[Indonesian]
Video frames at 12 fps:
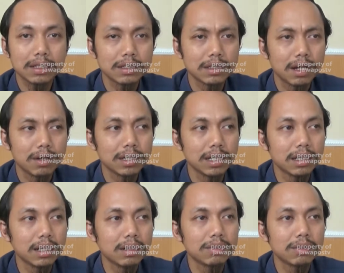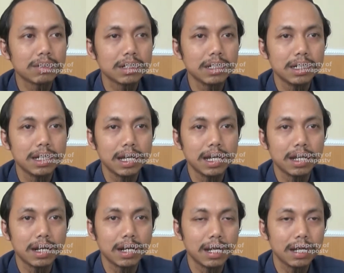setahu kita untuk di
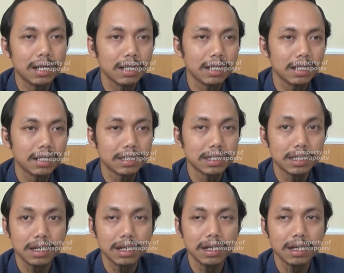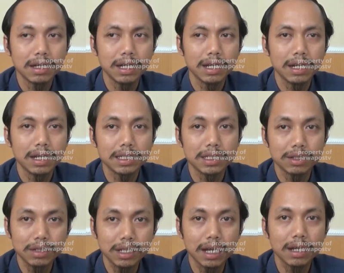daerah uh, daerah
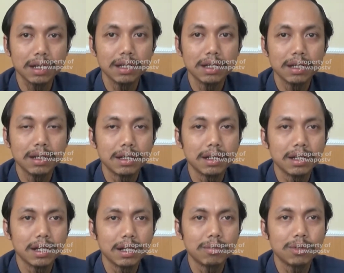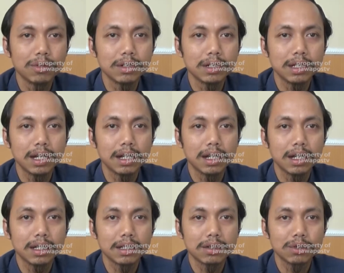situ ya, daerah Bojonegara,
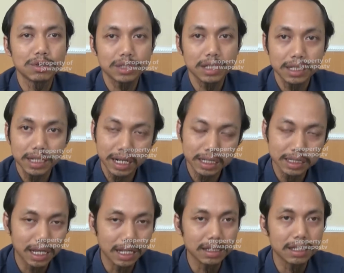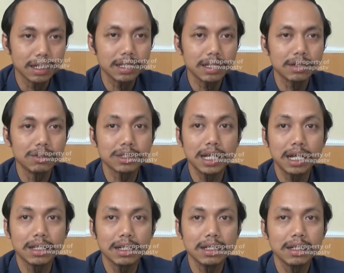khususnya di daerah Santri, Gunung
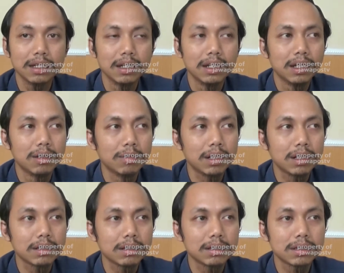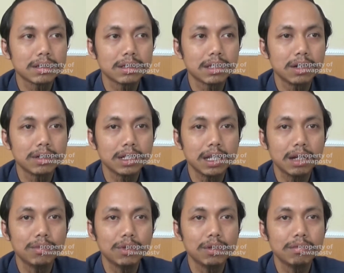Santri, memang setahu kita
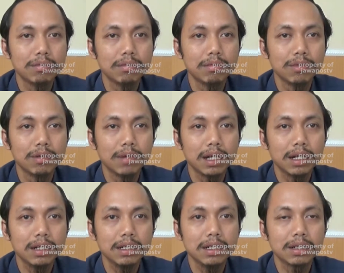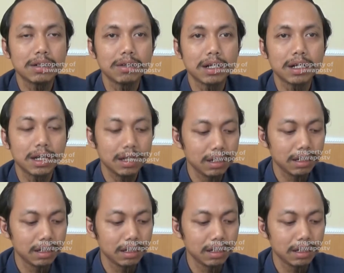belum belum ada dikeluarkan